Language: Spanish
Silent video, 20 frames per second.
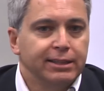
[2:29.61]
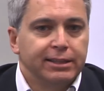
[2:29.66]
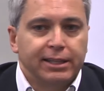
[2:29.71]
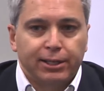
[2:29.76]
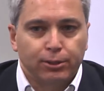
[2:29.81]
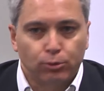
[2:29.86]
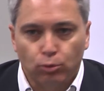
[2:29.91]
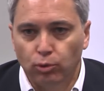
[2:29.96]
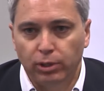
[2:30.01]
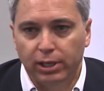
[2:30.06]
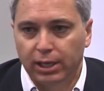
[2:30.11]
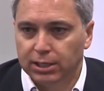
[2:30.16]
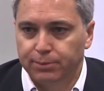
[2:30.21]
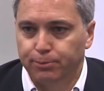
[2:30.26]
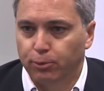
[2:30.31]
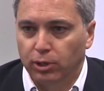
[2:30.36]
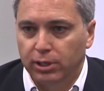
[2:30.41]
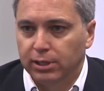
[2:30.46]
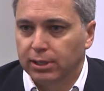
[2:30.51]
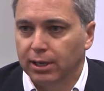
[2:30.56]
tertulias
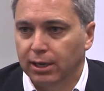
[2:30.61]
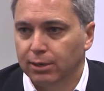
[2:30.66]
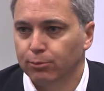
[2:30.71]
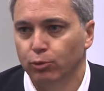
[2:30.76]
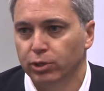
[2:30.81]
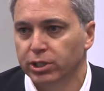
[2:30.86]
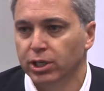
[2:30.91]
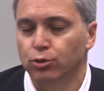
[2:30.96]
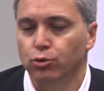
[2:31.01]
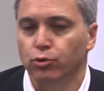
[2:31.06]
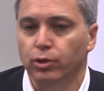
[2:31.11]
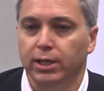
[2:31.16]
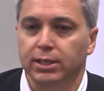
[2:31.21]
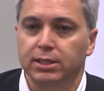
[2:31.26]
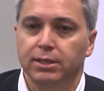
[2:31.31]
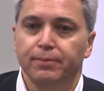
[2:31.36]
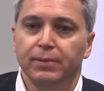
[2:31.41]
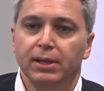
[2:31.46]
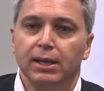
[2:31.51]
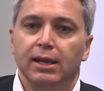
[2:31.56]
políticas muy
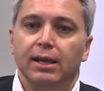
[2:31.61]
sesudas.